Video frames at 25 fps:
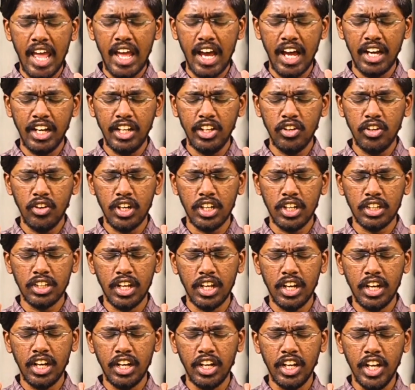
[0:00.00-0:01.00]
అయా నీ యొక్క
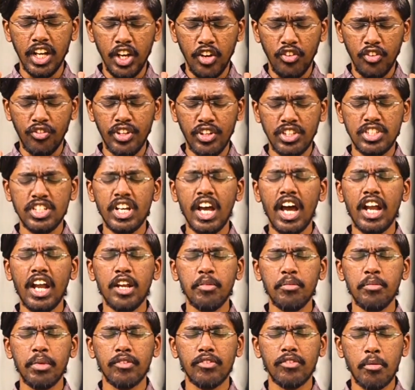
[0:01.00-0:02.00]
తండ్రి
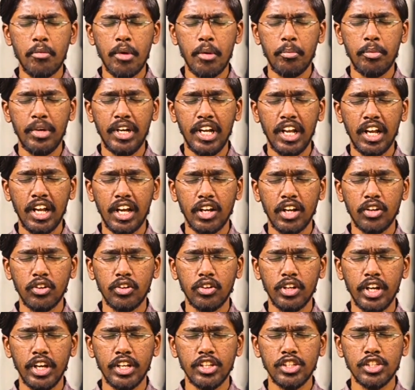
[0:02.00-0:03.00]
విజయాన్ని ప్రభా మా బిడ్డలకు
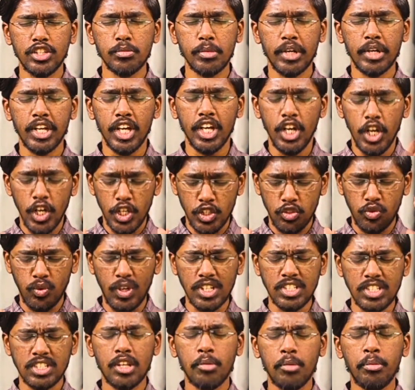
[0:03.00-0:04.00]
అనుగ్రహించమని
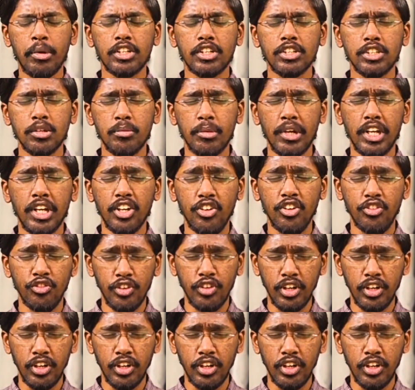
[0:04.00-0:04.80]
స్వస్థపరచమని